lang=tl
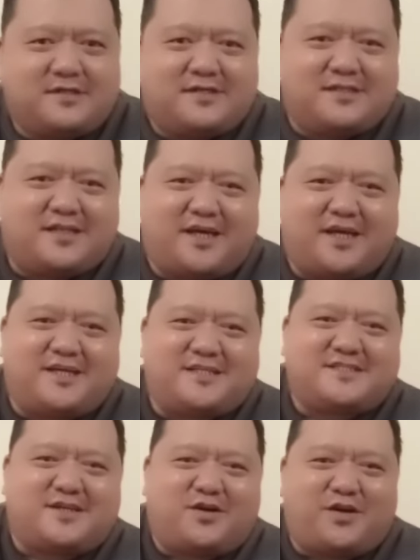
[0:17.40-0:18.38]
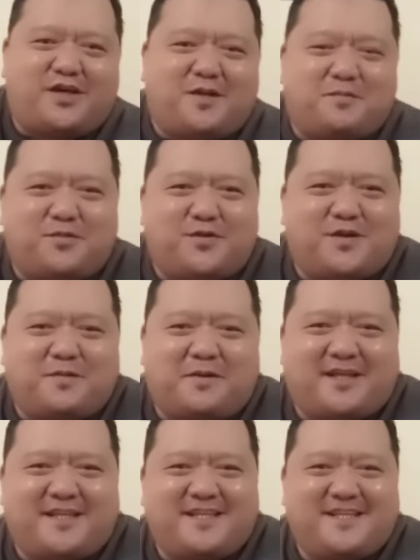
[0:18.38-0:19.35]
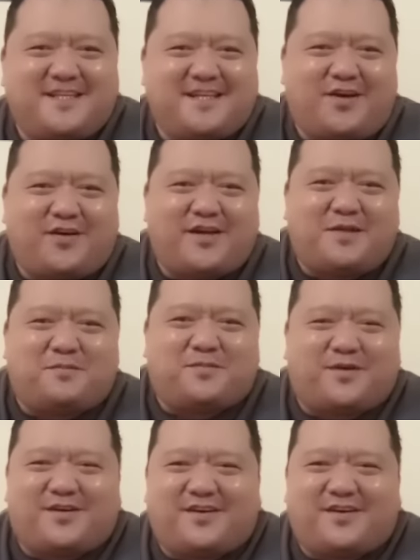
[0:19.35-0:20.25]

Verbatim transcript: Yes, okay lang po naman. Okay lang po.